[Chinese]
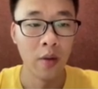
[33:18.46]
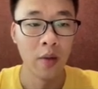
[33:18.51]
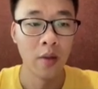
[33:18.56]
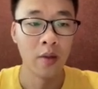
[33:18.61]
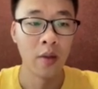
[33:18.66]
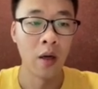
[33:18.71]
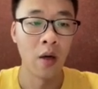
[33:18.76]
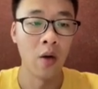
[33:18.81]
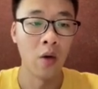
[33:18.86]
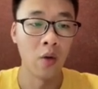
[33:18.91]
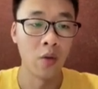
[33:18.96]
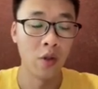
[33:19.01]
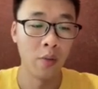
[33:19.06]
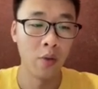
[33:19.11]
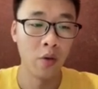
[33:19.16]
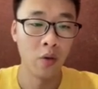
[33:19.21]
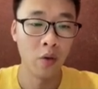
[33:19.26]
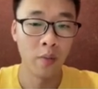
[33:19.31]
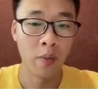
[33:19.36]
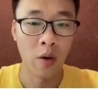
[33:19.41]
然后
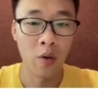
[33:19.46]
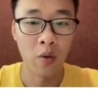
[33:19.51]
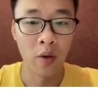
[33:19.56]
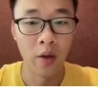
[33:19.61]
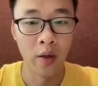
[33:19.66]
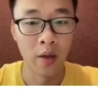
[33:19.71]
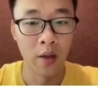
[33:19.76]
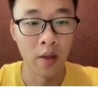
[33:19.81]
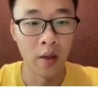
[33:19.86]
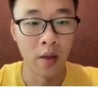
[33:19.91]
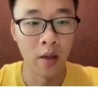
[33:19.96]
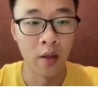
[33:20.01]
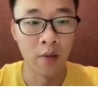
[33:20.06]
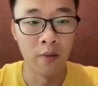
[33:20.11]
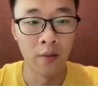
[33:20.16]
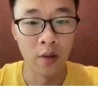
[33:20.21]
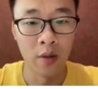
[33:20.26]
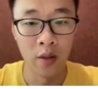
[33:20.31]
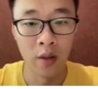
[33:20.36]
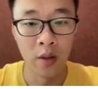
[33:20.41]
GPU 包括
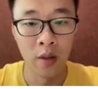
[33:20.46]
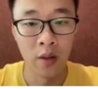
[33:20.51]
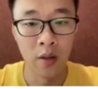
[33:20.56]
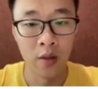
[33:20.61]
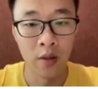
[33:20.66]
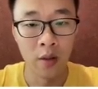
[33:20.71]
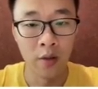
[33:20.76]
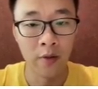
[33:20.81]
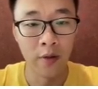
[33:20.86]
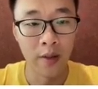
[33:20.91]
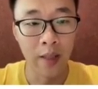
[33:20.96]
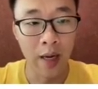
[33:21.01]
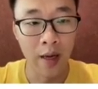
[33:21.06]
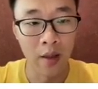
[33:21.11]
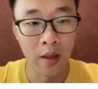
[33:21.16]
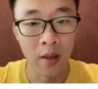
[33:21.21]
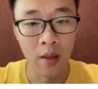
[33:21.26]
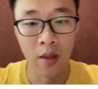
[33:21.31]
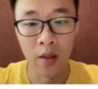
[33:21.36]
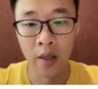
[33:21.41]
英伟达
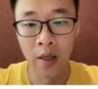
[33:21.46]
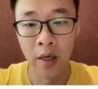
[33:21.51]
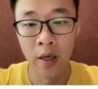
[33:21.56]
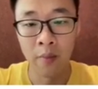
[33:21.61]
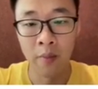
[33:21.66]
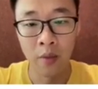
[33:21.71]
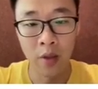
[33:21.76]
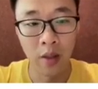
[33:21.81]
的AMD